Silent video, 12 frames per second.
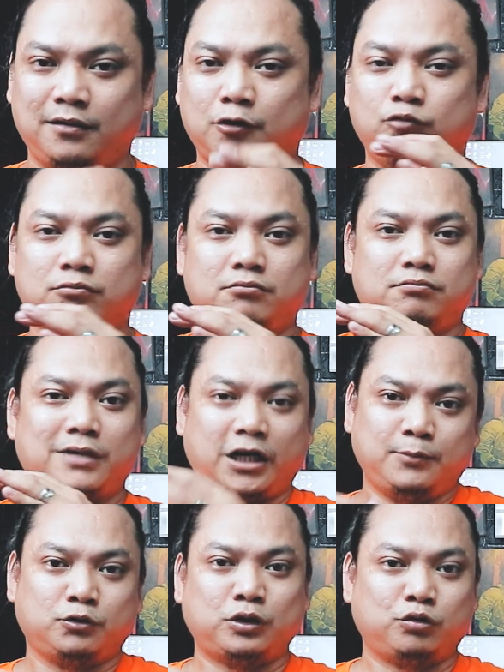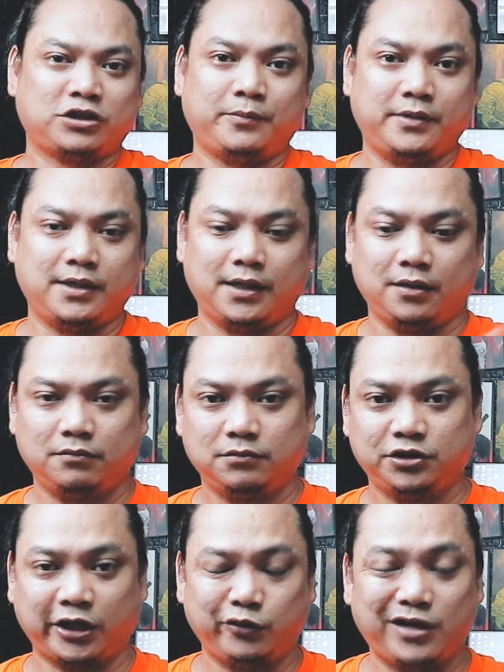Kung makalimutan ko sabihin,
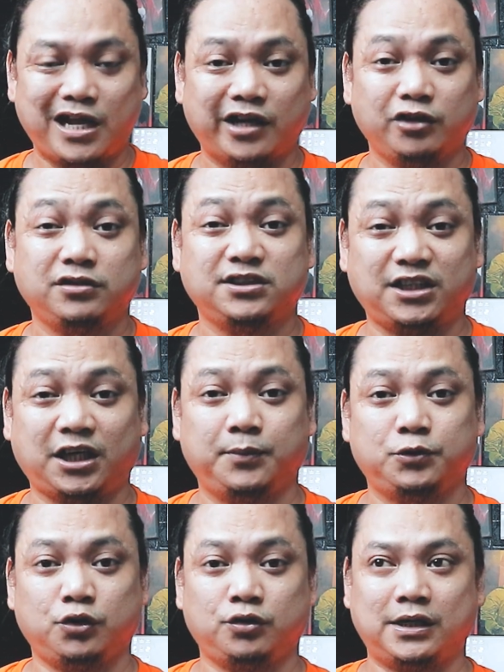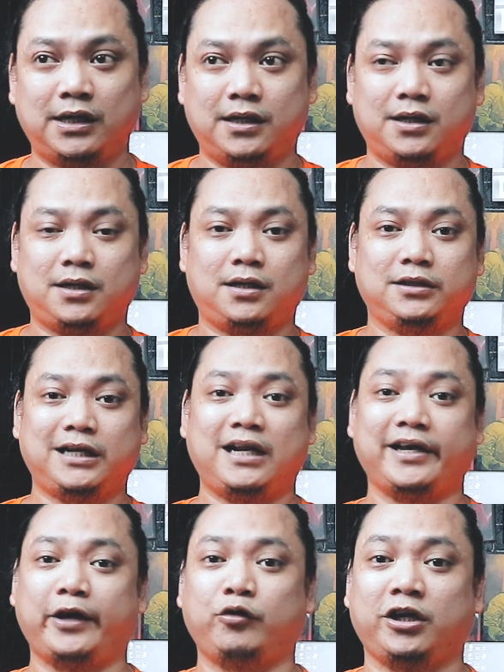check nyo lagi yung description na uh,
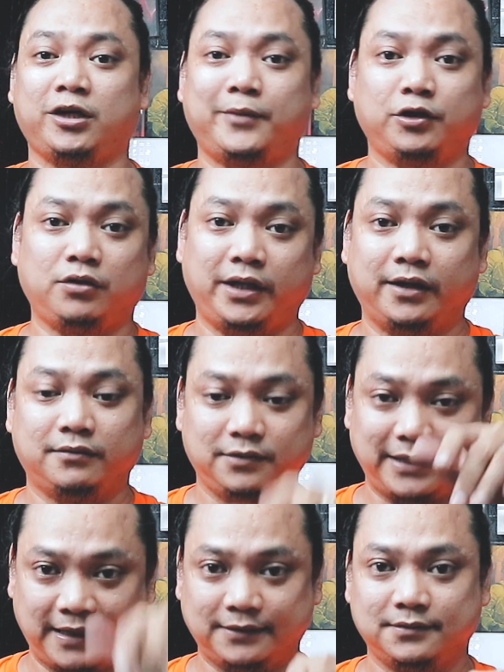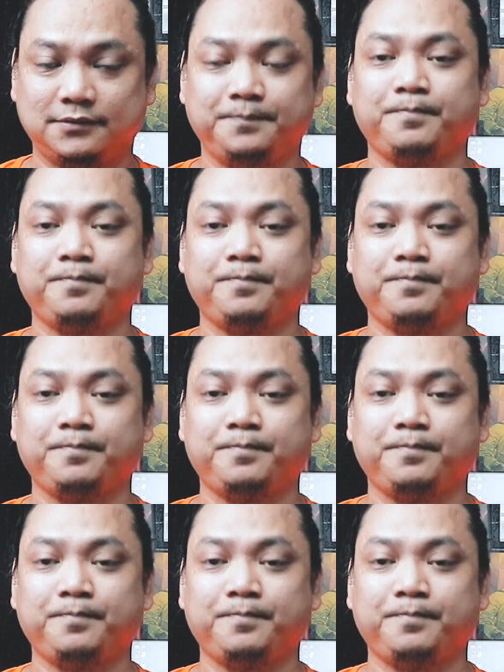nilalagay ko lang naman yung link dyan.